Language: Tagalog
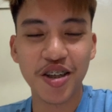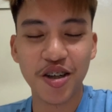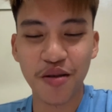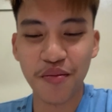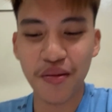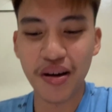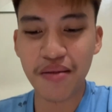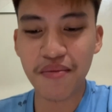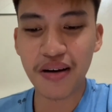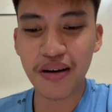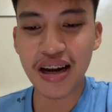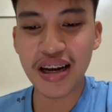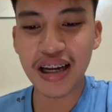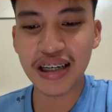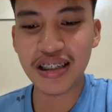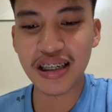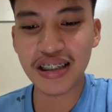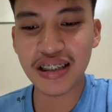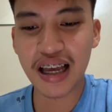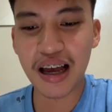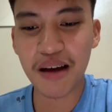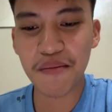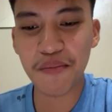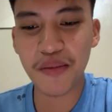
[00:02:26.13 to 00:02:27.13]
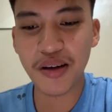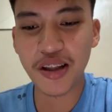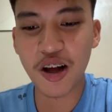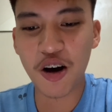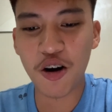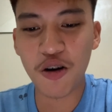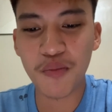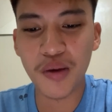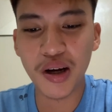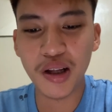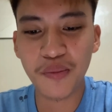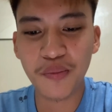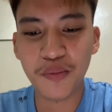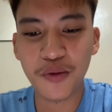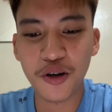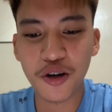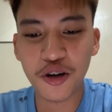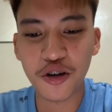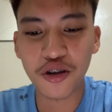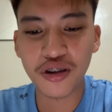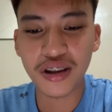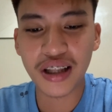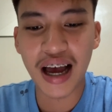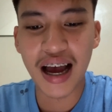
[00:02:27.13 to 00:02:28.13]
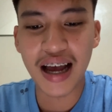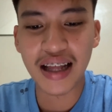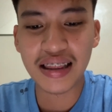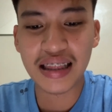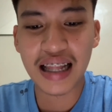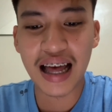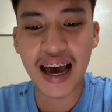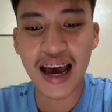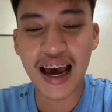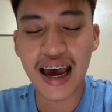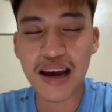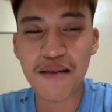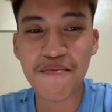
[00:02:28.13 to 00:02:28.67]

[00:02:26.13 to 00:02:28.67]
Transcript: May mga nagsasabi daw, ba't puro tatay,